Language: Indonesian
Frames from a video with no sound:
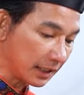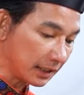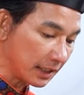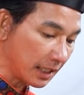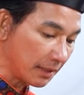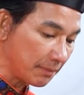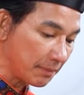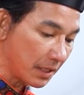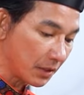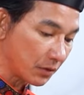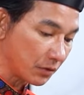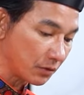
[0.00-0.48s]

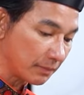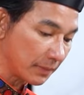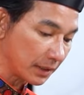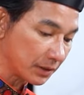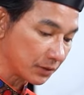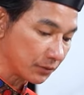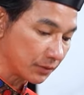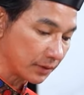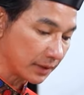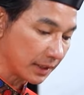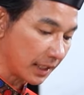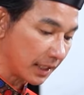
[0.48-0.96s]
kita baru
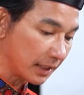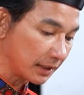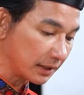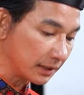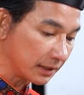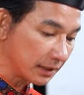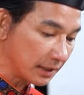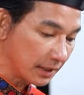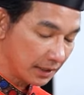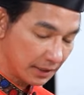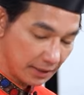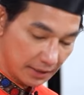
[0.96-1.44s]

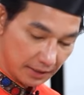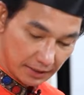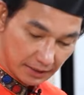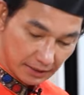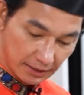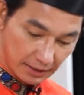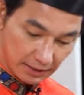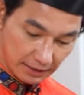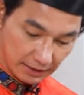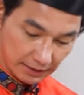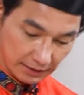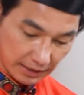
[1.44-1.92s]
masukkan
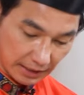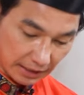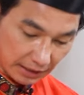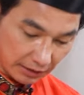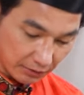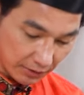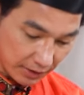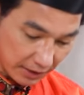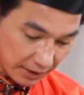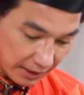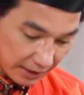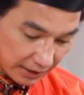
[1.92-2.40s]

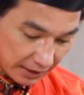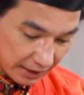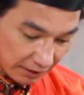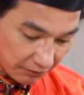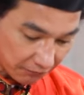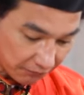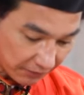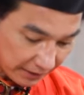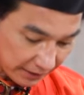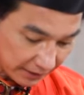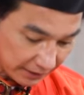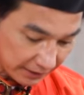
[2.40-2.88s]
telur
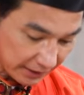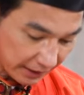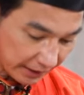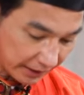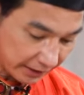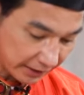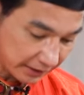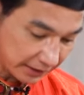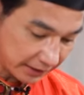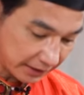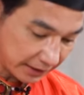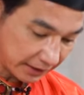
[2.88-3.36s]
dadar fat
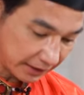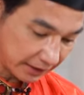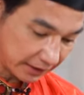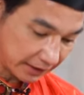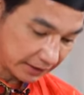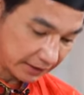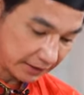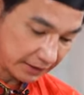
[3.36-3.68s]
chai-nya.